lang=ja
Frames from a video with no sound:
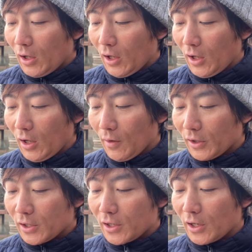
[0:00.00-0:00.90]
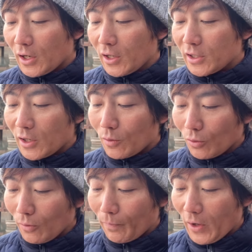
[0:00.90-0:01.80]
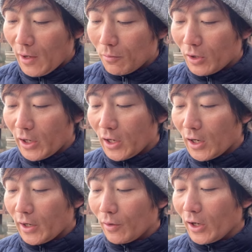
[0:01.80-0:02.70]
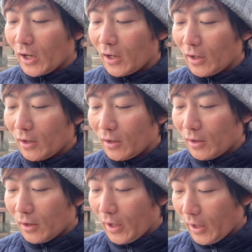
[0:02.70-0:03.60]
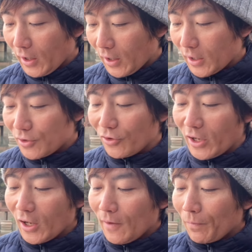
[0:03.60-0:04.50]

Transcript: えー、私が感じたこと、えー、無駄に長いのでかん、えー、観注意。